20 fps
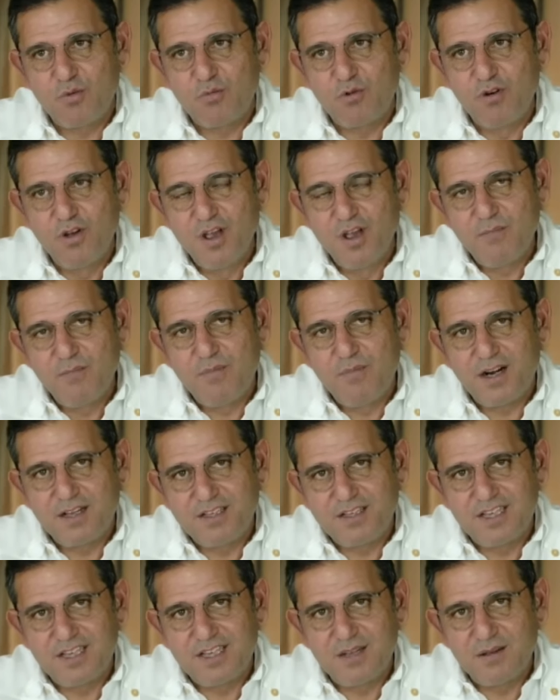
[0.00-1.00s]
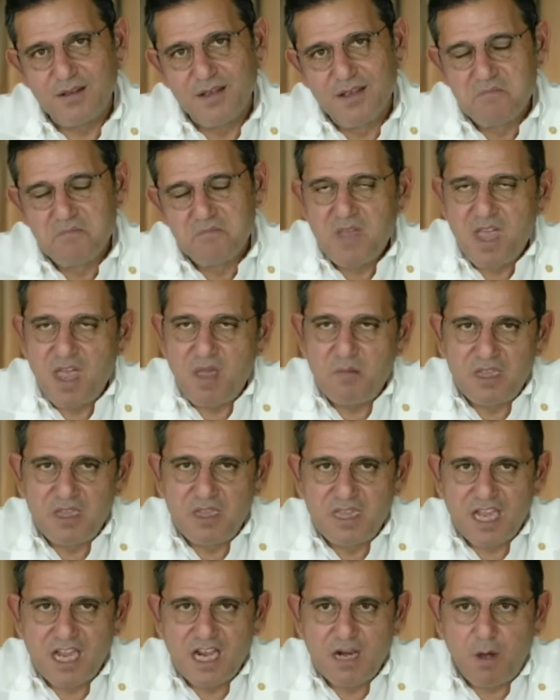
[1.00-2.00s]
mu partisini emin
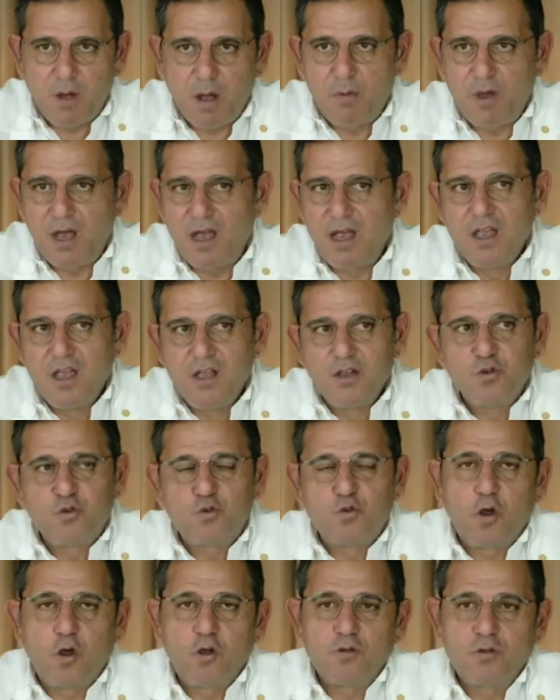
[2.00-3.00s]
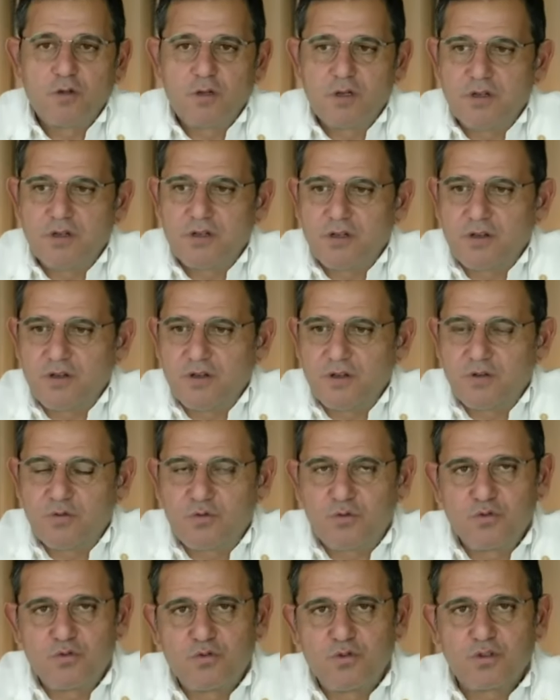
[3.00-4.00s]
değilim ama son e,
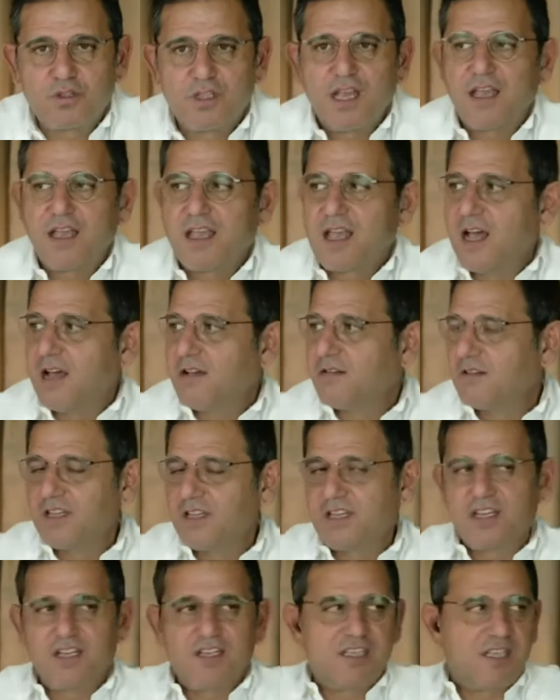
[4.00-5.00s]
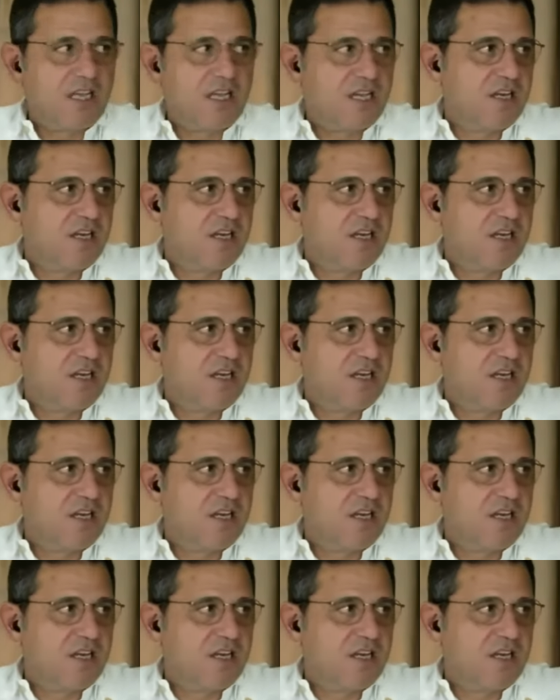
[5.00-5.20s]
düzlükte ya ikinizi de